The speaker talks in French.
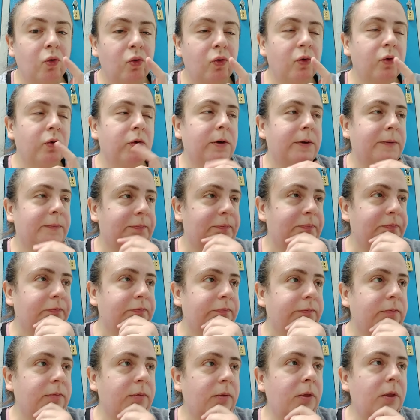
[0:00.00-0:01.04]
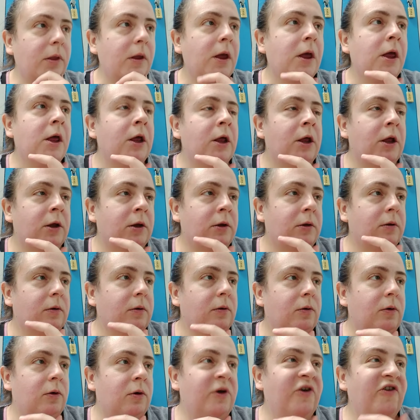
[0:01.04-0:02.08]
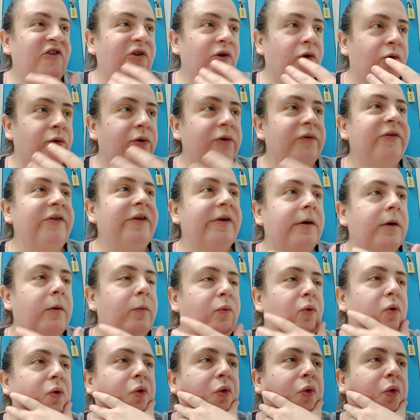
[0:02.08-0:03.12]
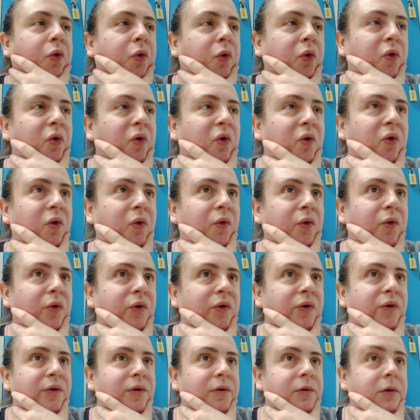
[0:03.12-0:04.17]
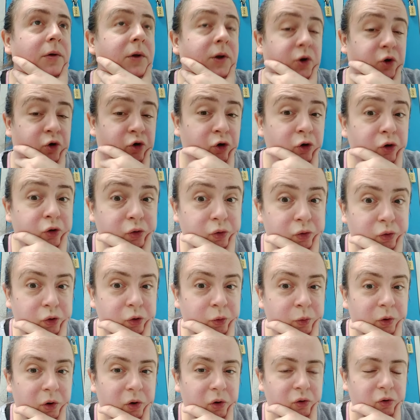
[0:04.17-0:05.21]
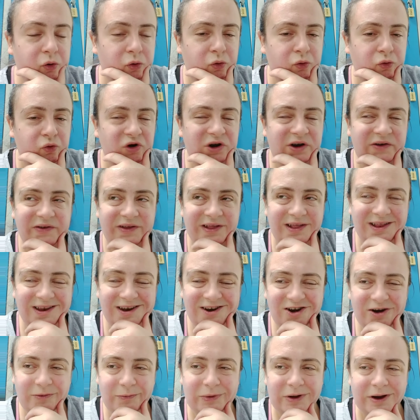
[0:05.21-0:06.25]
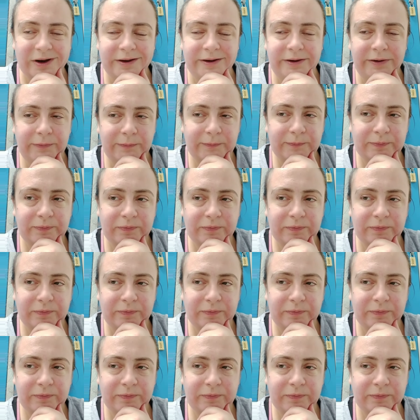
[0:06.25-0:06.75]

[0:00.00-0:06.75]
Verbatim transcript: Donc euh, là, je vais revenir un peu sur euh, un jeune youtubeur dont j'avais déjà parlé.